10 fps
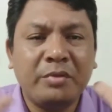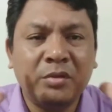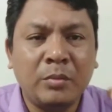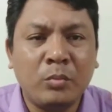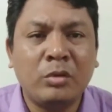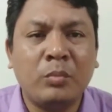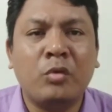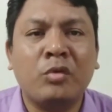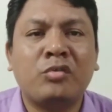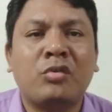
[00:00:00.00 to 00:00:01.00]
পৃথিবীর মধ্যে
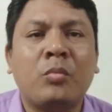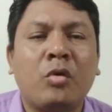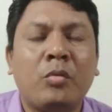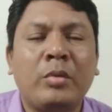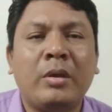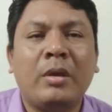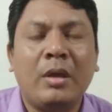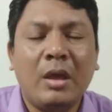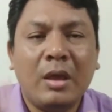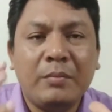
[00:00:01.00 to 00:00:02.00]
পরিশ্রম করবে
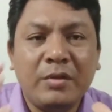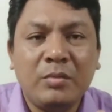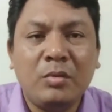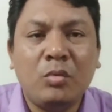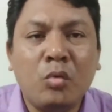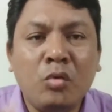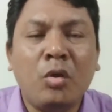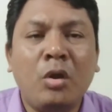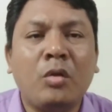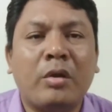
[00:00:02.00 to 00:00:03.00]
পৃথিবীর
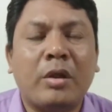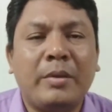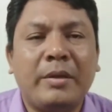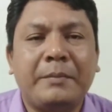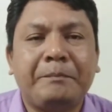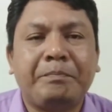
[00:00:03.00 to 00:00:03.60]
উন্নয়ন ঘটাবে